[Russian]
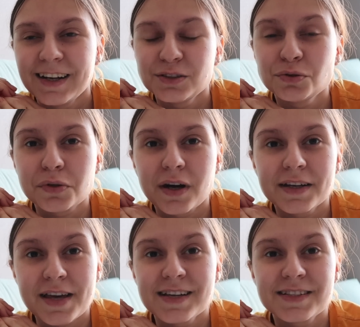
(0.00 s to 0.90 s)
Ну,
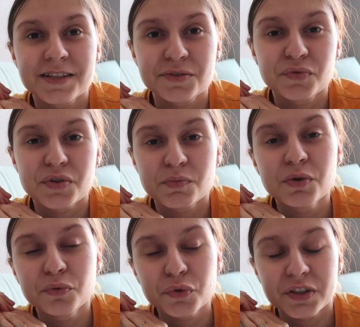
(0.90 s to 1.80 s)
а я, естественно, не
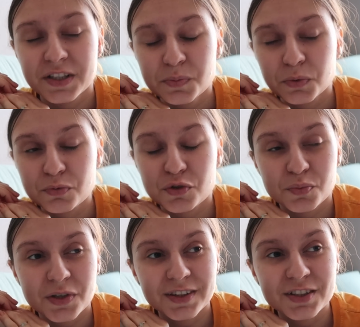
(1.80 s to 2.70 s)
могу это есть, потому
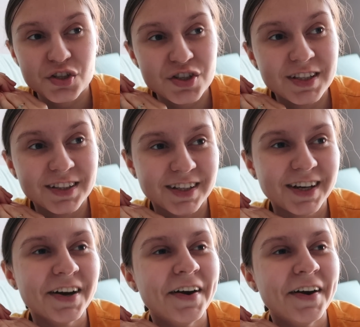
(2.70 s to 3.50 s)
что меня тошнит.